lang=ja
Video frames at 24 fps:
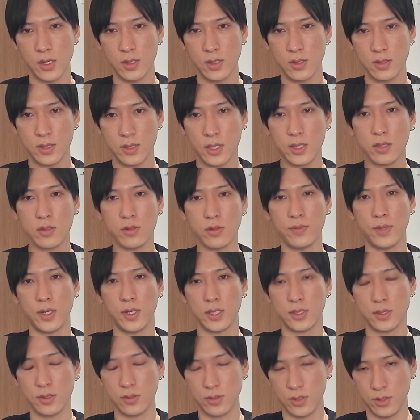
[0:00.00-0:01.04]
だけど、また
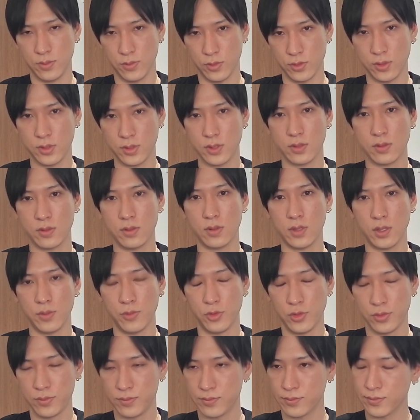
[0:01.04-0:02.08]
すぐに戻ってくると思う。
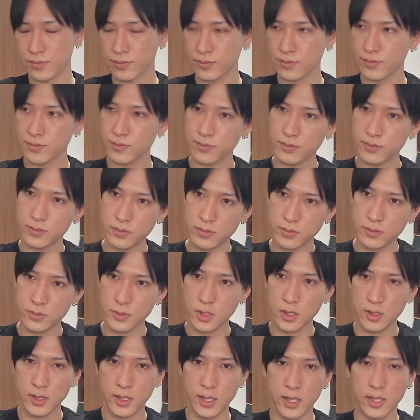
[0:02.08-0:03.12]

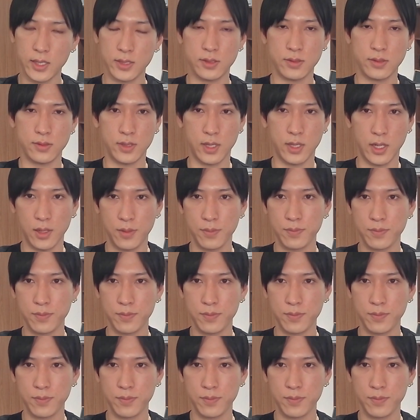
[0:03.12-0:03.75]
利上げするから。